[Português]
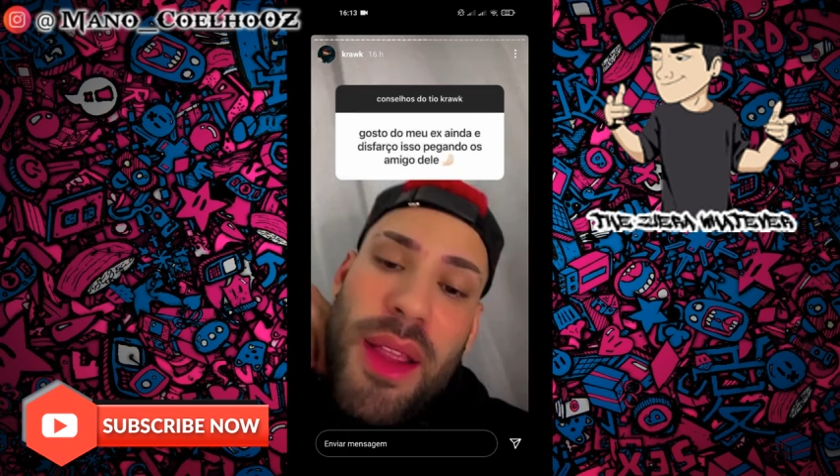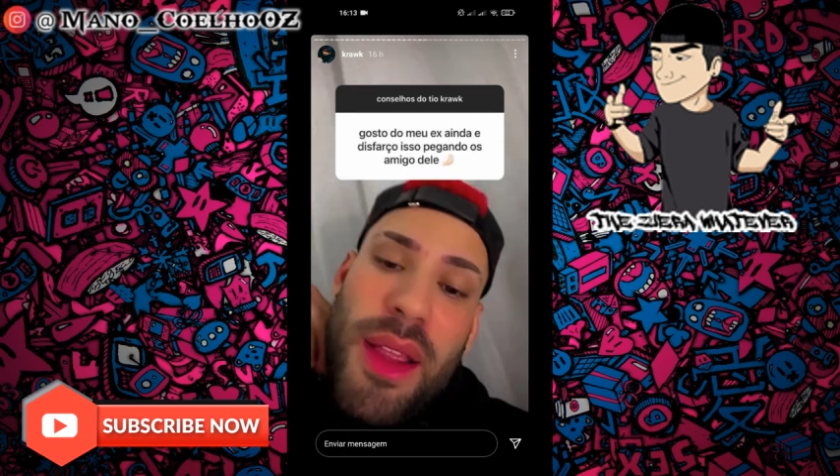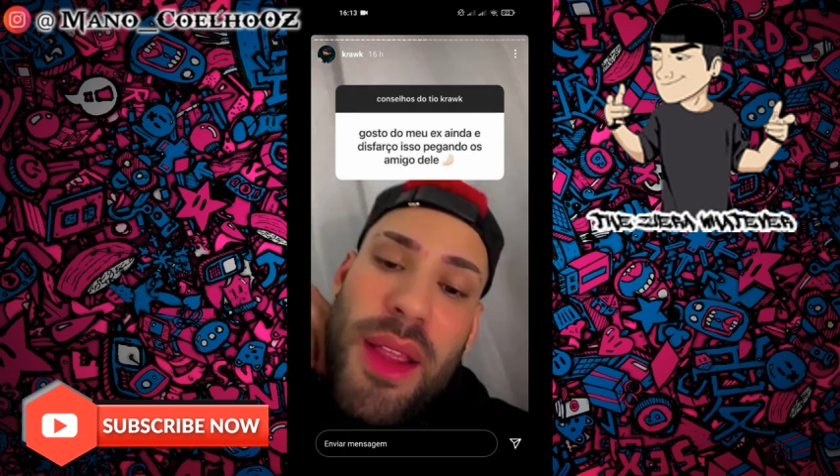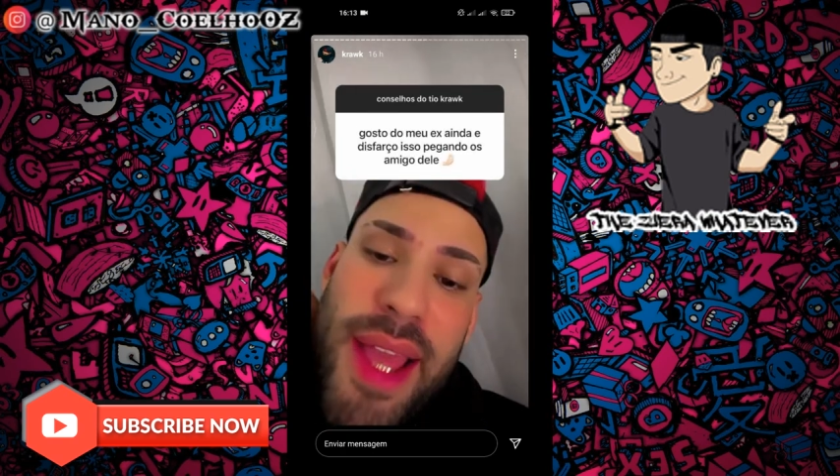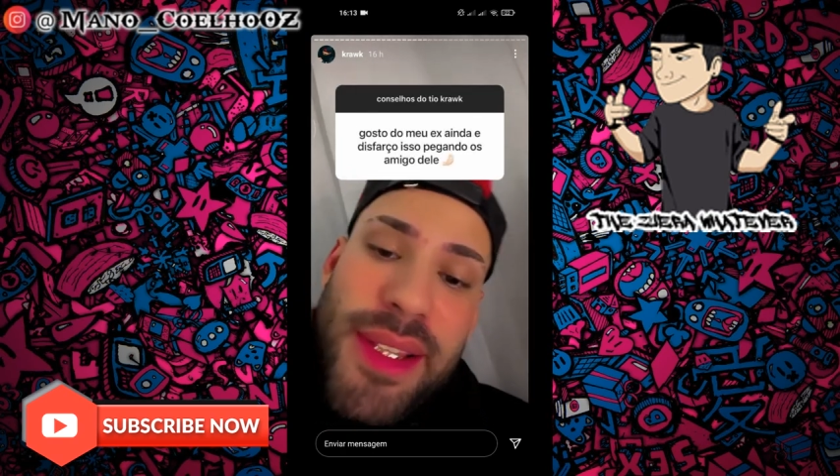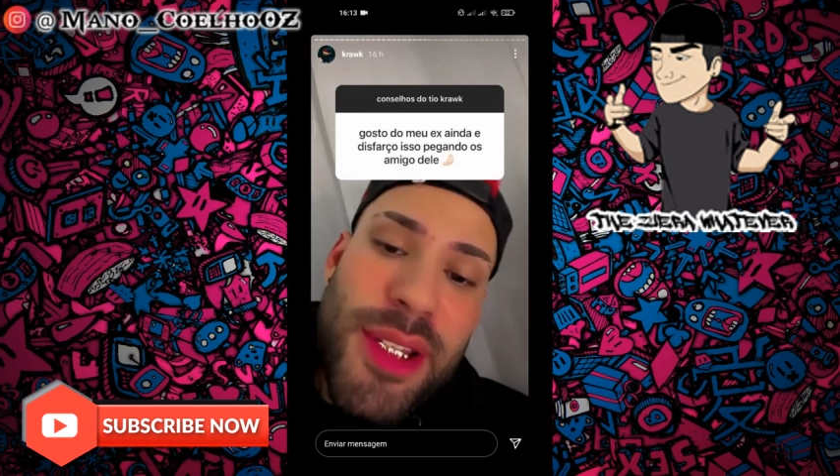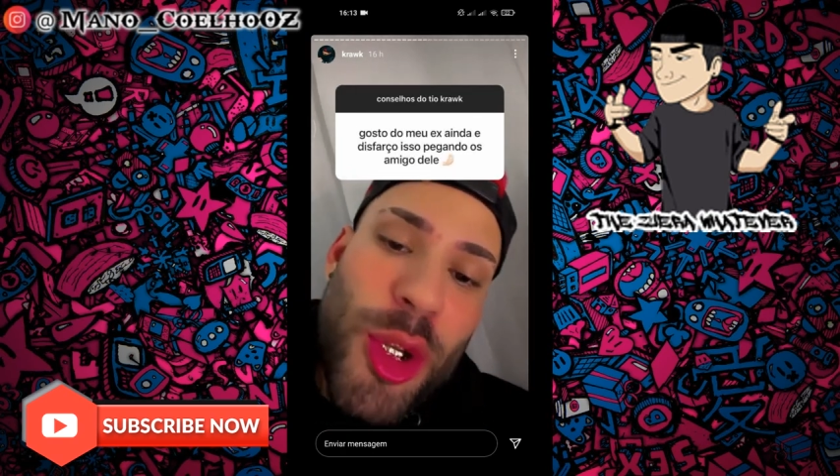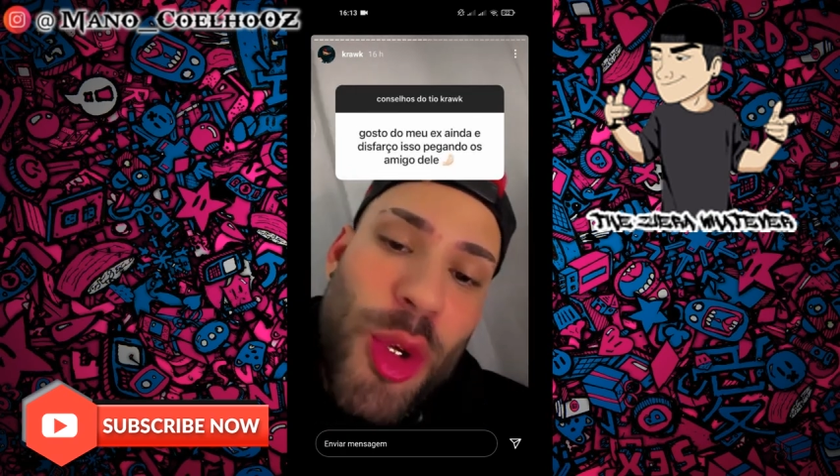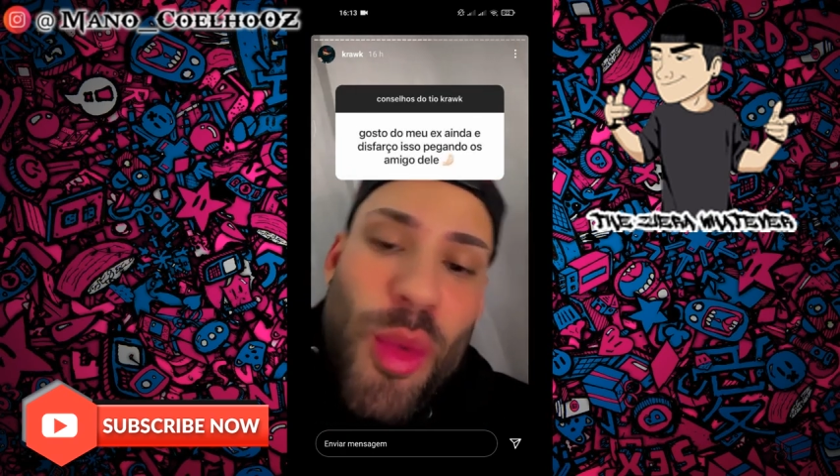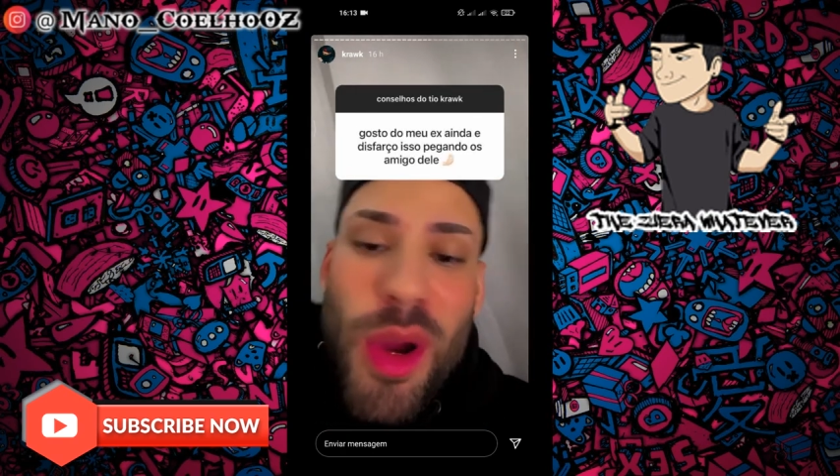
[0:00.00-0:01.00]
Aí
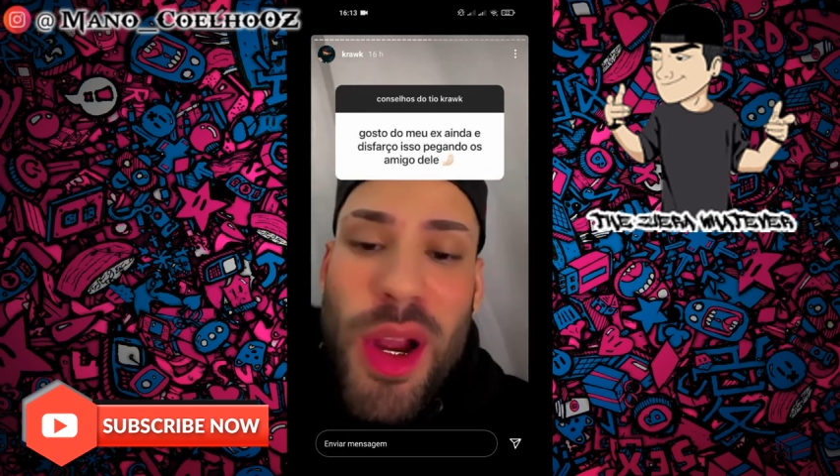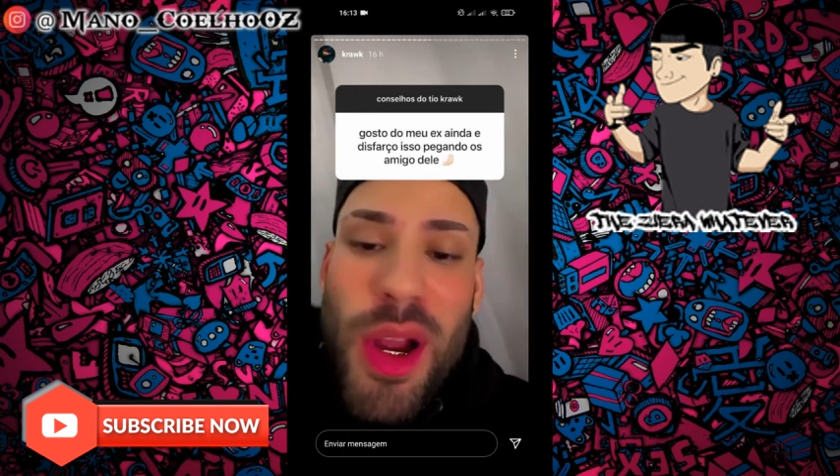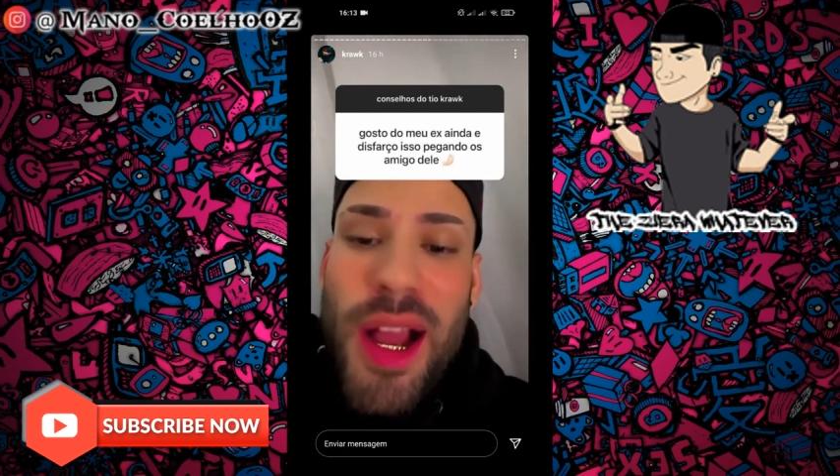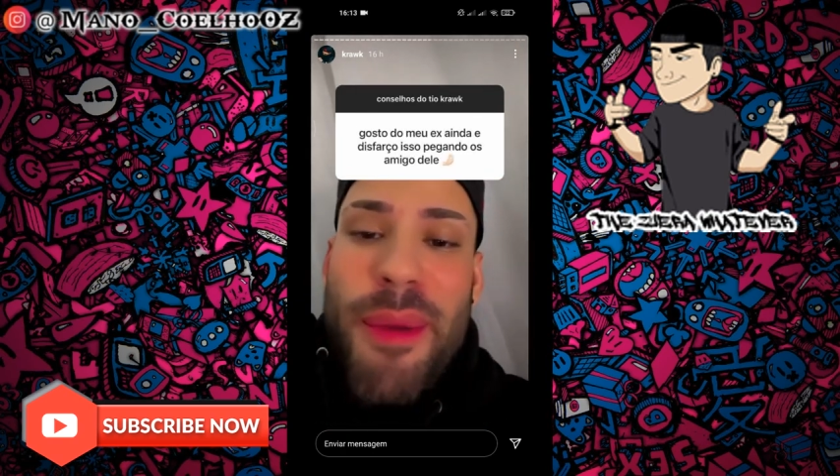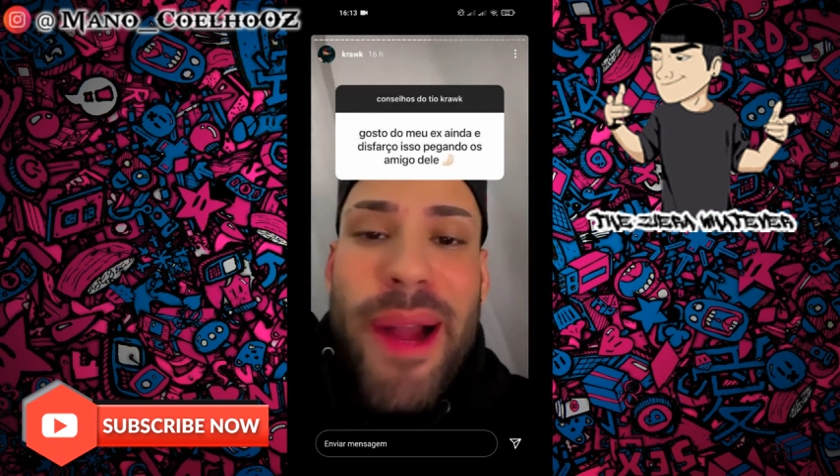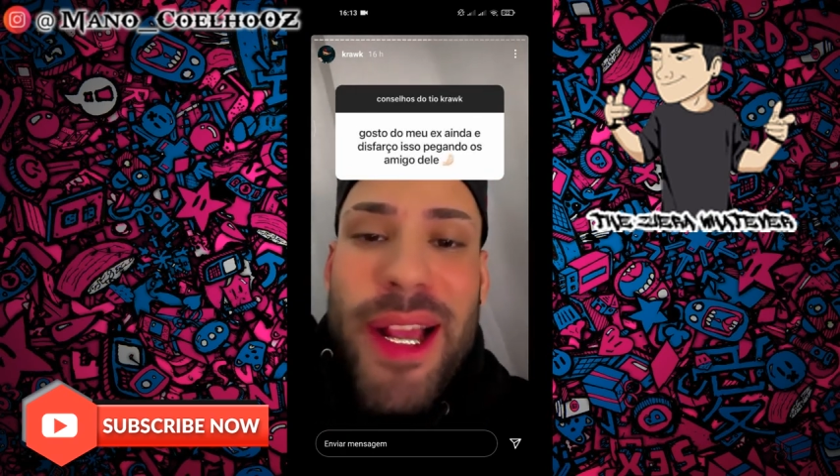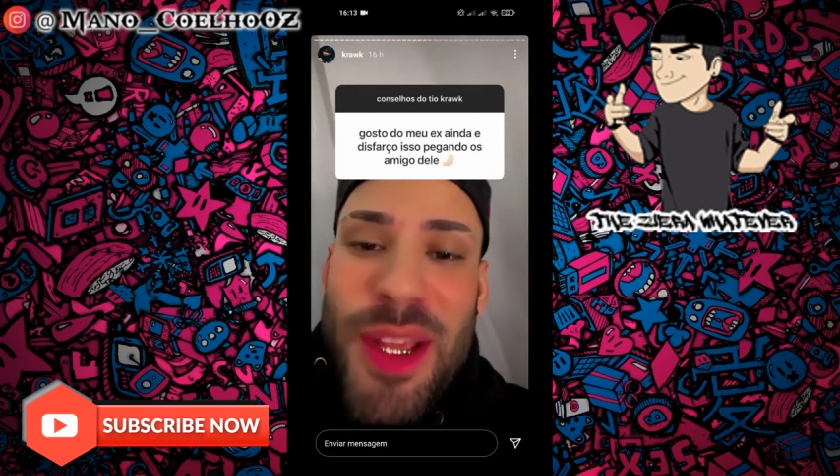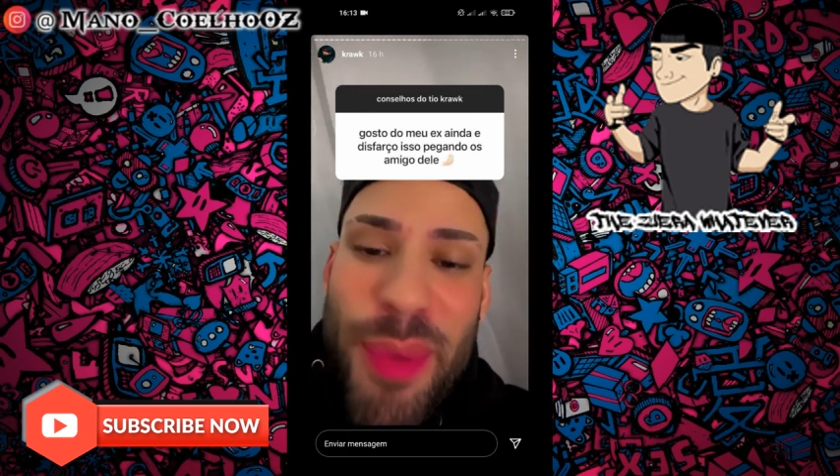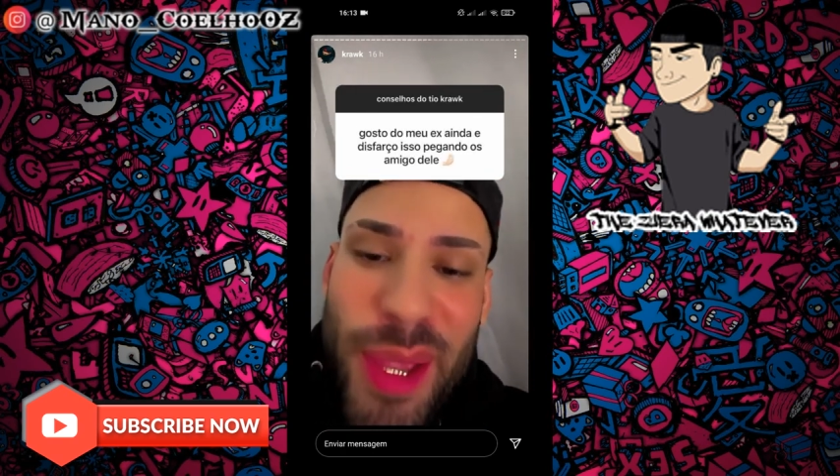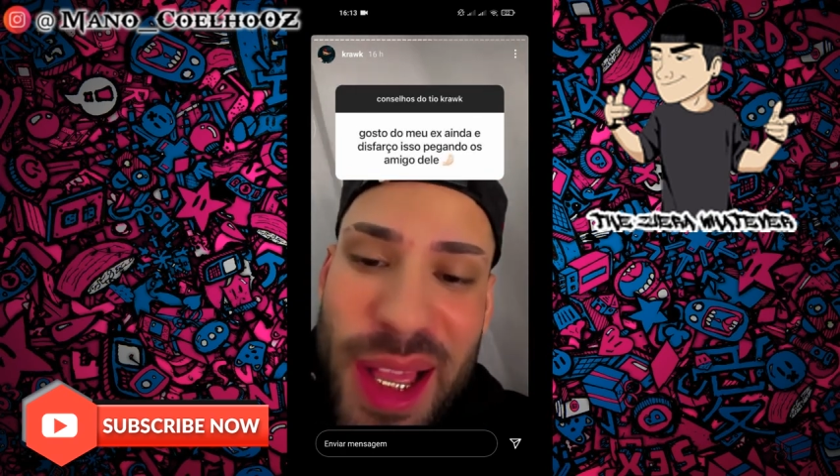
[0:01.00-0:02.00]
você nunca mais vai
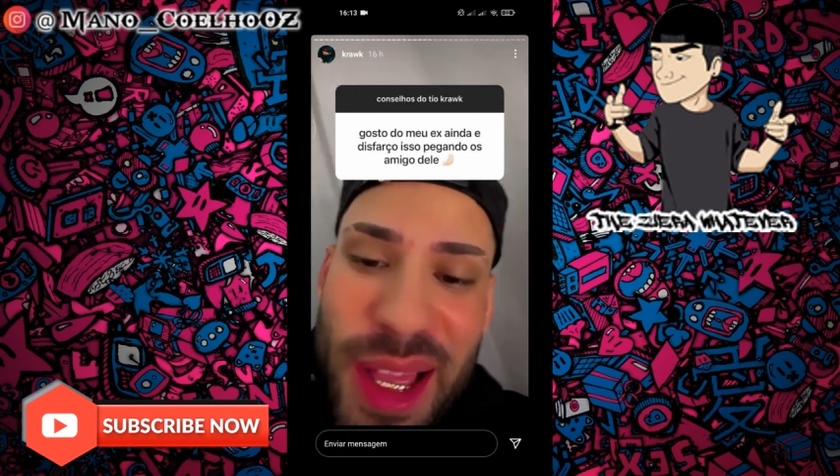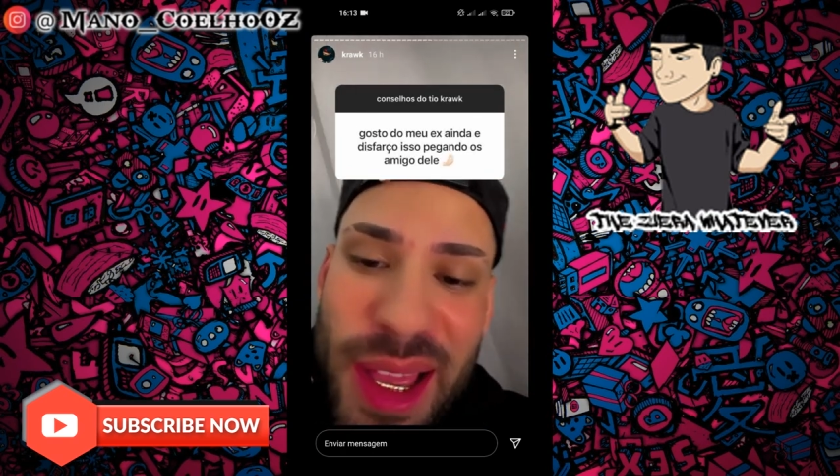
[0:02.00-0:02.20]
pegar.